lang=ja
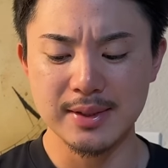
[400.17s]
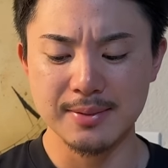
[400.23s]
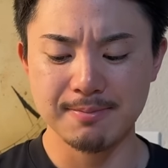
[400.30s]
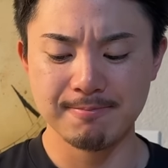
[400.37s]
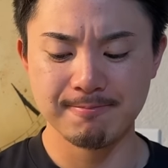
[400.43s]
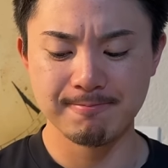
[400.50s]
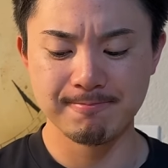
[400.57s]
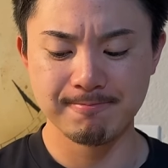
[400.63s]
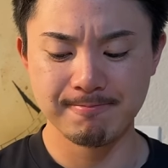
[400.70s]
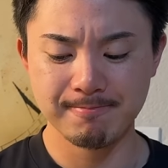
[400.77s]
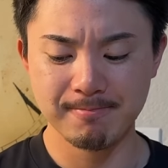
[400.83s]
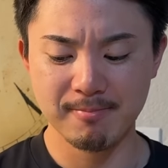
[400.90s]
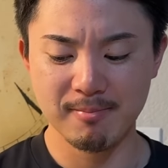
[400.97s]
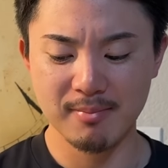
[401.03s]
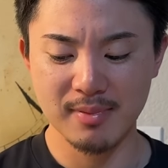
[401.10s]
うー
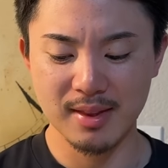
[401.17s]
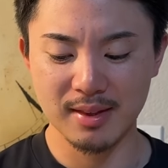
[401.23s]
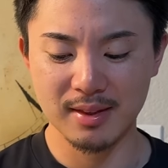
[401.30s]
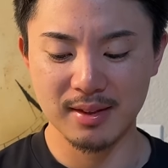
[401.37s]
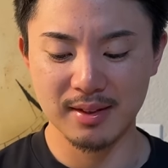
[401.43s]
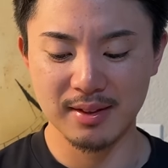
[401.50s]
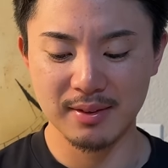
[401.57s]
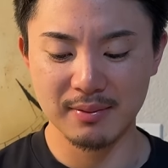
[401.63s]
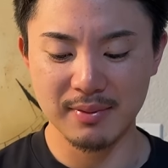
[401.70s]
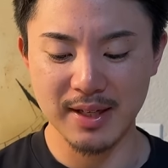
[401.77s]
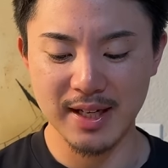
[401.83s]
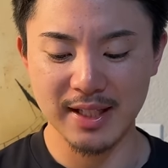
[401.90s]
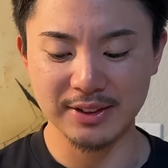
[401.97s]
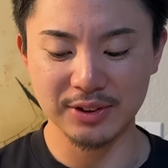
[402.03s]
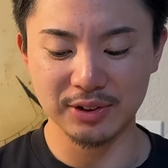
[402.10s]
ん、
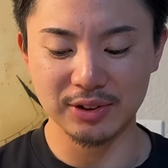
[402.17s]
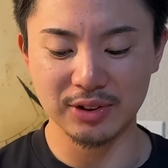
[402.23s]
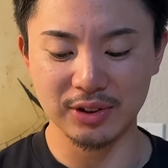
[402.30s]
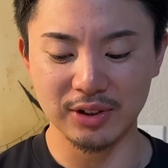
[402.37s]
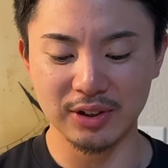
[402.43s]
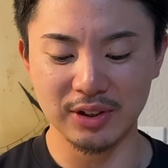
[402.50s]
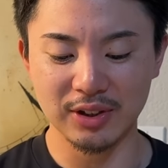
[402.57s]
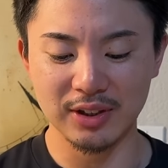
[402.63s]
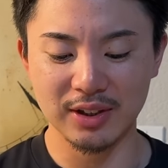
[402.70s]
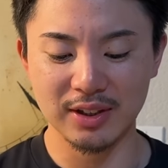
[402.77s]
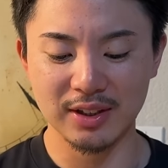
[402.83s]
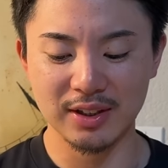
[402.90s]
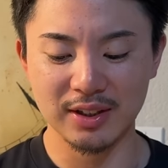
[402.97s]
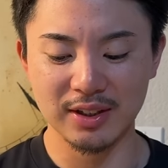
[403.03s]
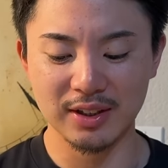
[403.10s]
まあ、ちょっと、
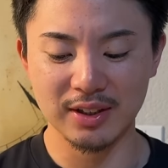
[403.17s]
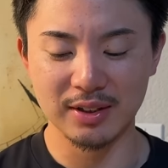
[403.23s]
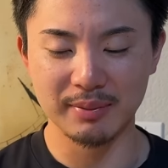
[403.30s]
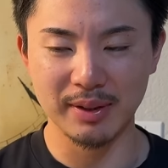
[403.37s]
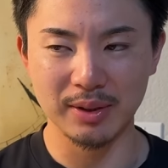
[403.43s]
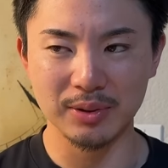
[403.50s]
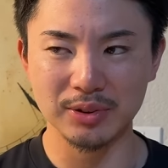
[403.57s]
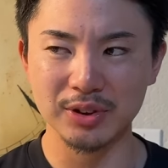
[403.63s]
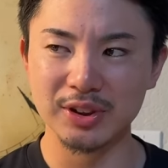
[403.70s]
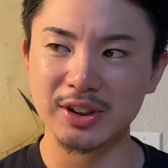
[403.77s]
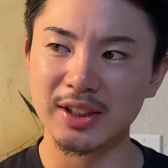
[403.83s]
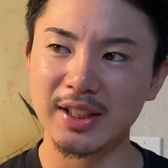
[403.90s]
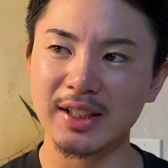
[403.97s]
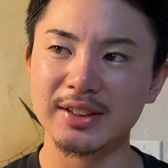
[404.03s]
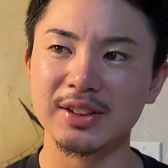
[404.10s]
あまあ、今年
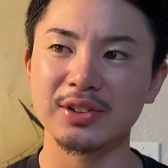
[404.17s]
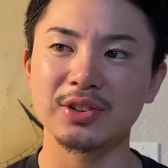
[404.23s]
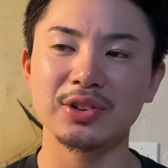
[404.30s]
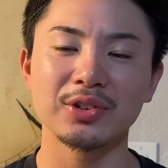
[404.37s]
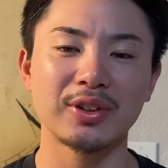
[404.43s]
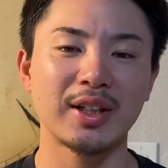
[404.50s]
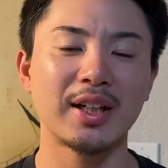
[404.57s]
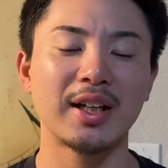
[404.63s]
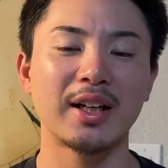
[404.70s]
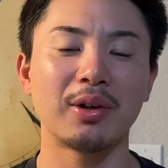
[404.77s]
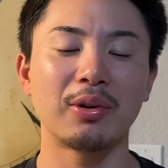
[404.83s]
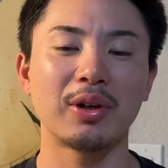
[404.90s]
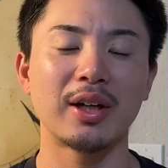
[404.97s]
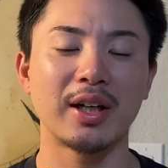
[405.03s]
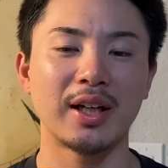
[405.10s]
に関して言うとちょっとエラーが
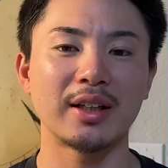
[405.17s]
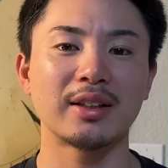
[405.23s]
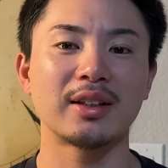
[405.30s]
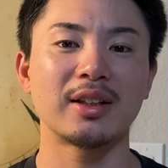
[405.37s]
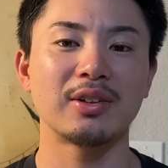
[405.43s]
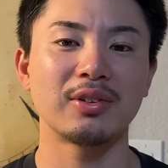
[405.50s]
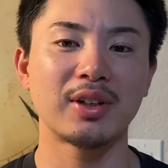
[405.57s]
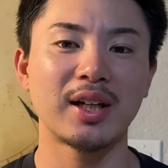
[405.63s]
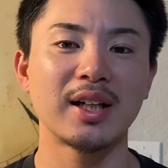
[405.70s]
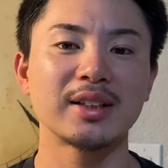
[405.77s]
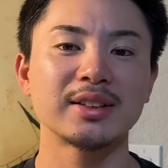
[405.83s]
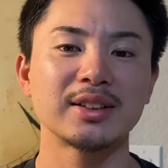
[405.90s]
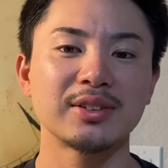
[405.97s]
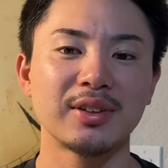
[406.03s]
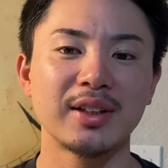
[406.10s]
多いかなっていう
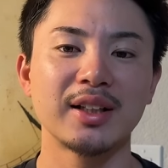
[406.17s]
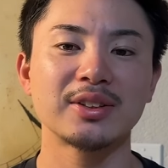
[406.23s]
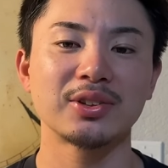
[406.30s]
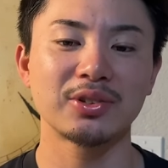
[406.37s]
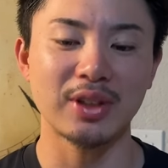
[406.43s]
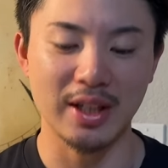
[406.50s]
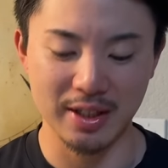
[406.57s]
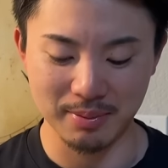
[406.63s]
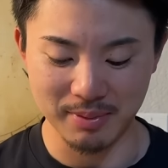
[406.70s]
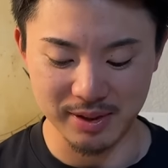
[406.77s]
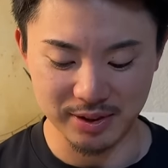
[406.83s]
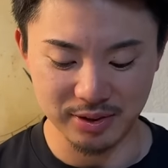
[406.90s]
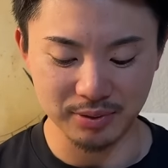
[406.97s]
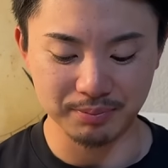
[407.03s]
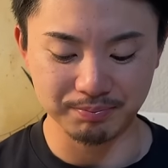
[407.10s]
感じはね、ちょっとありま
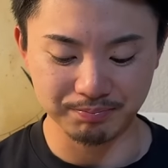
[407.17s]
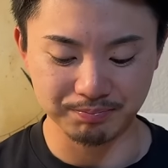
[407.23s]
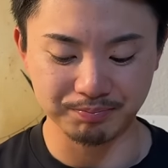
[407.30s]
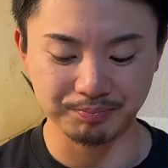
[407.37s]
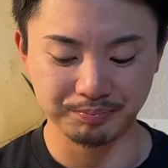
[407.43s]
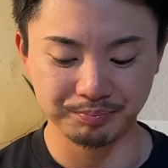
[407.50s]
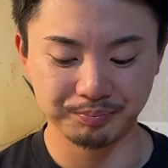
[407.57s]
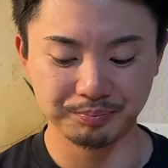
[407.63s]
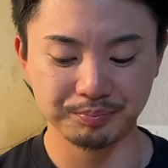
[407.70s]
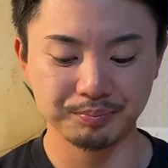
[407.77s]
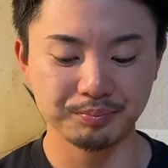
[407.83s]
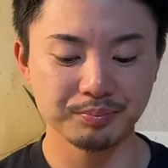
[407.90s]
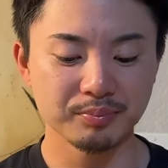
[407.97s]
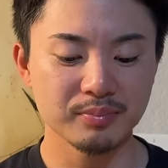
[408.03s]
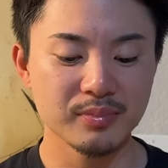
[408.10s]
すと。うん。
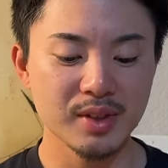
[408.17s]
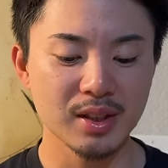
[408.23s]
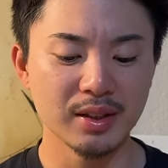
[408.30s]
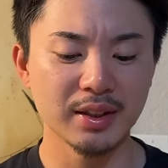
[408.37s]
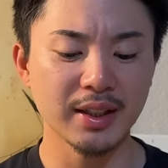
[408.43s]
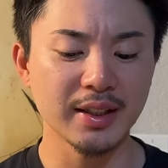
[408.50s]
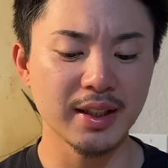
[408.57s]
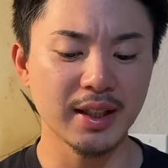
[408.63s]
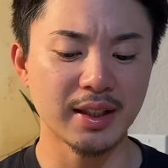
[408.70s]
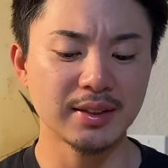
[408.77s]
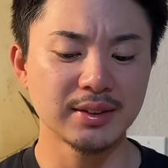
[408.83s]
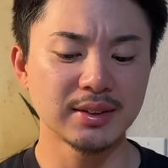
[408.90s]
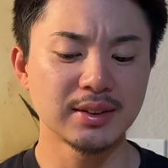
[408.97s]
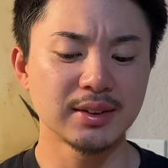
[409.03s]
ただ、